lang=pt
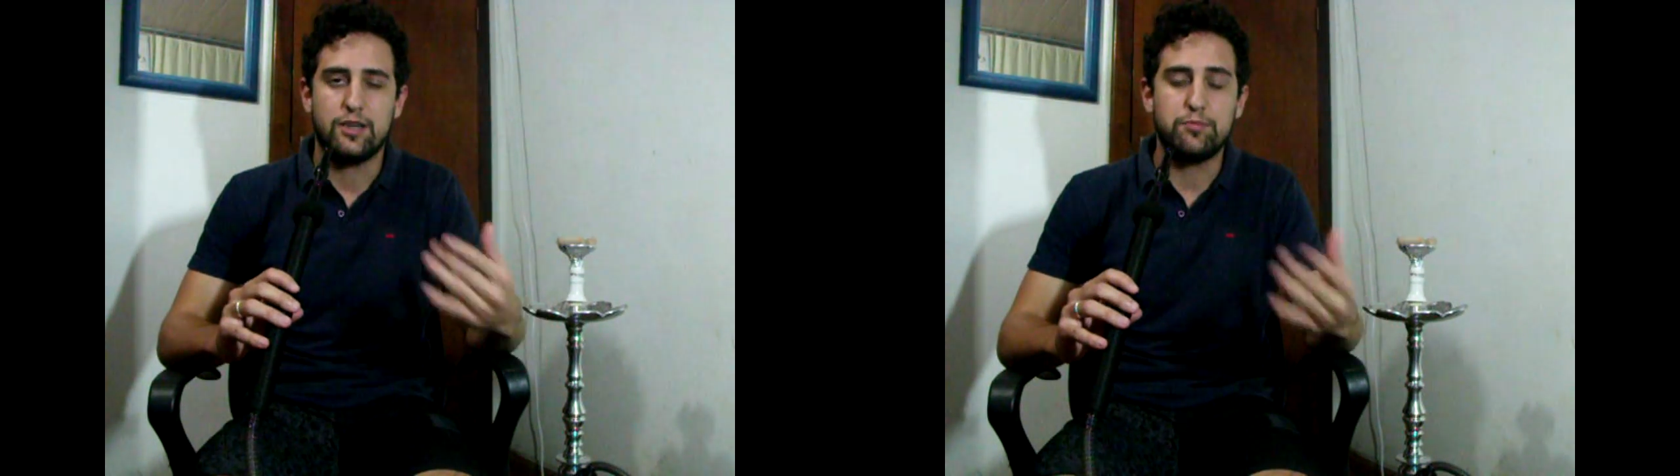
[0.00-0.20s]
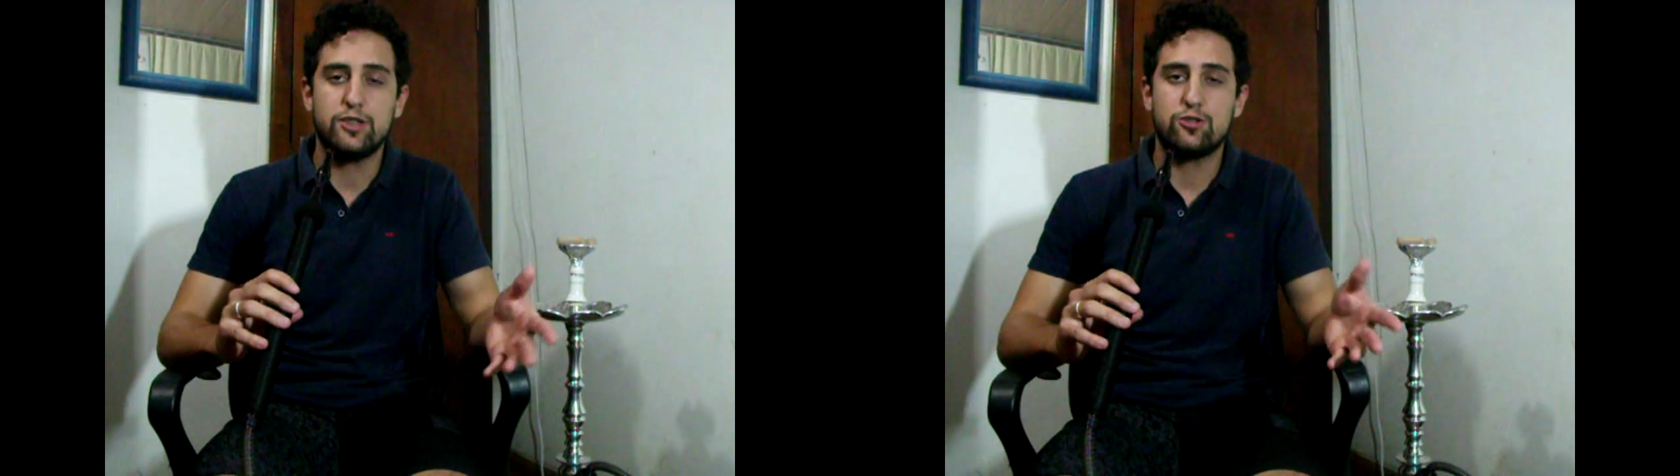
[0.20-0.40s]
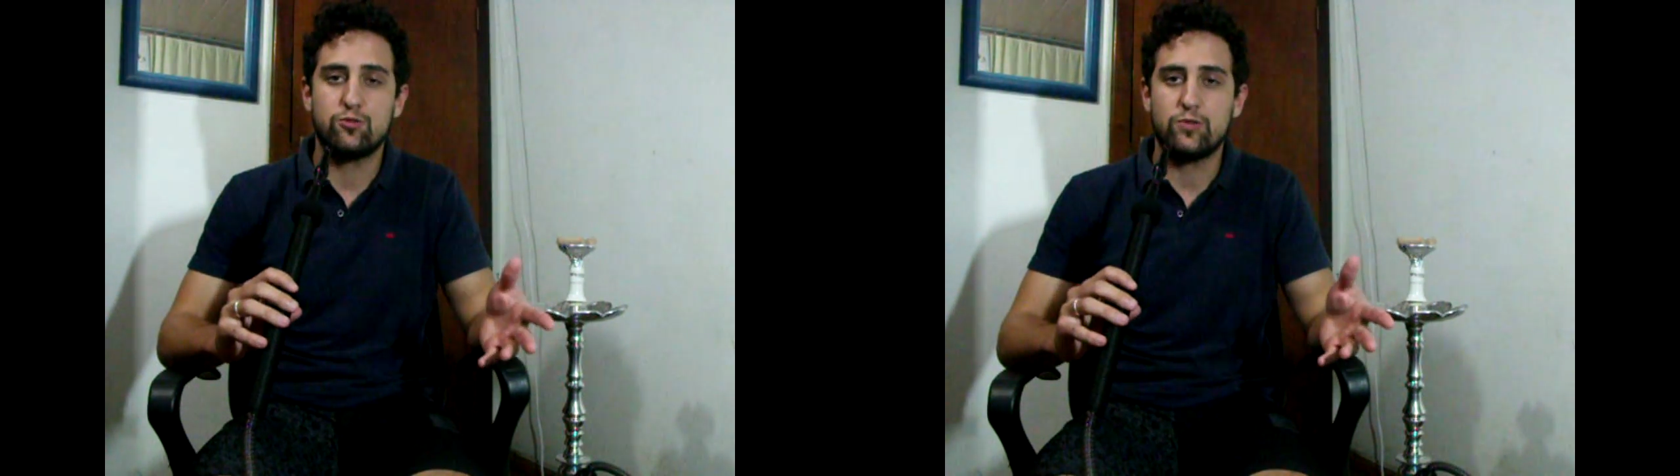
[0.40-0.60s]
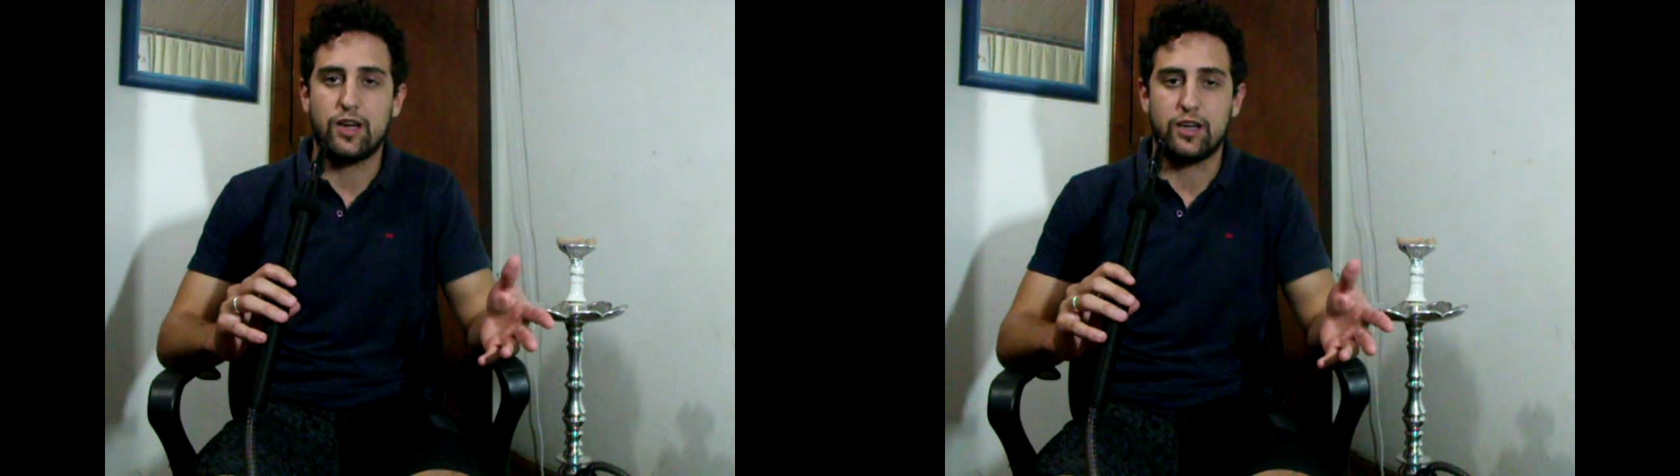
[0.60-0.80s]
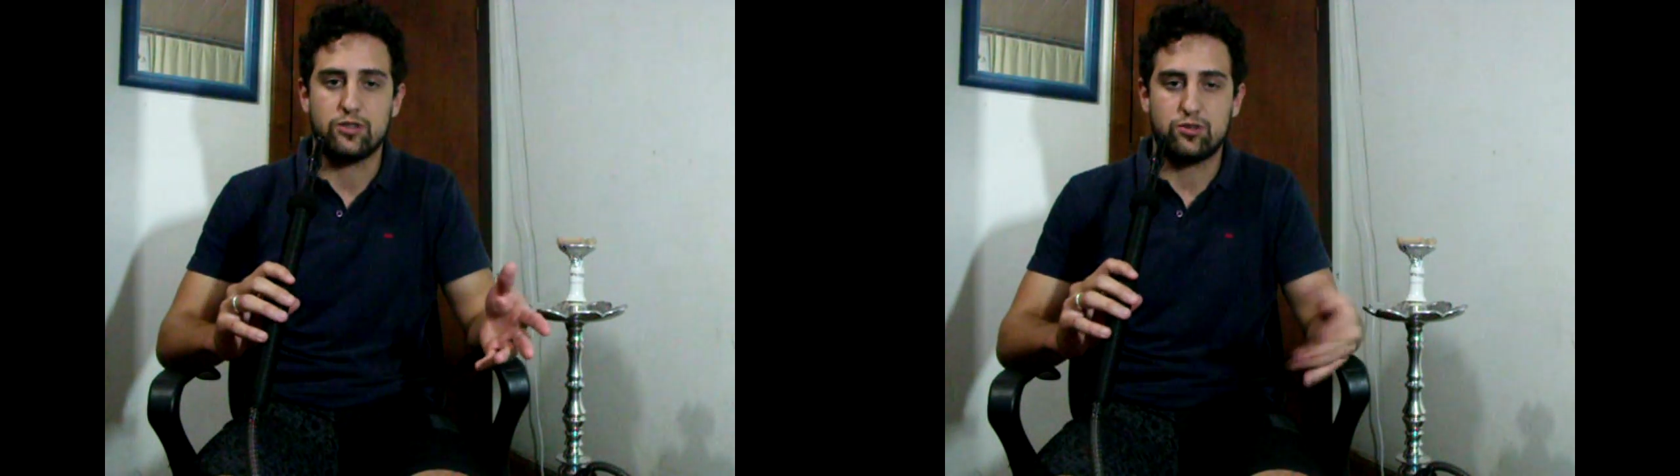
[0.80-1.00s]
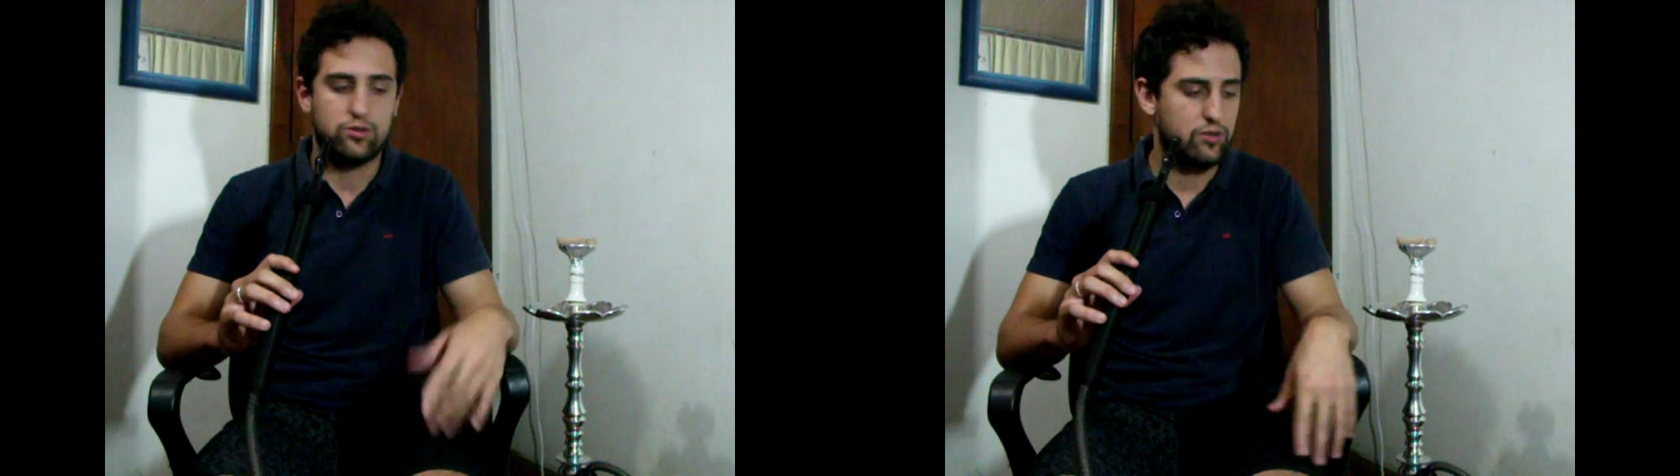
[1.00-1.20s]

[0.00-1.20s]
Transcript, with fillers: a miso no caso.